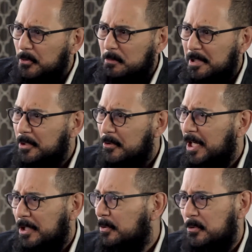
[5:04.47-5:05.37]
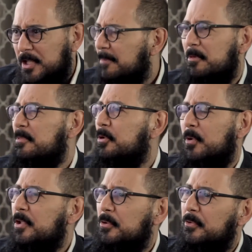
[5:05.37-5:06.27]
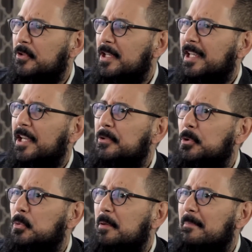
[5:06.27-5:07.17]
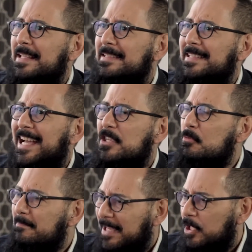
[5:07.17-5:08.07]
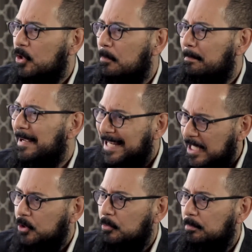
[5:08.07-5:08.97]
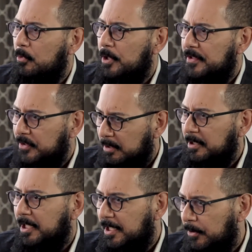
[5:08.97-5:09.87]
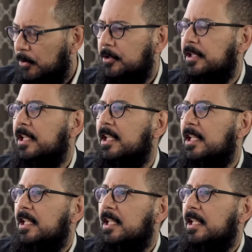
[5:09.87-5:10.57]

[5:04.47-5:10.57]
no impidió que yo luchara por mis sueños. Estuve más de año y medio peleando por escribir en el norte.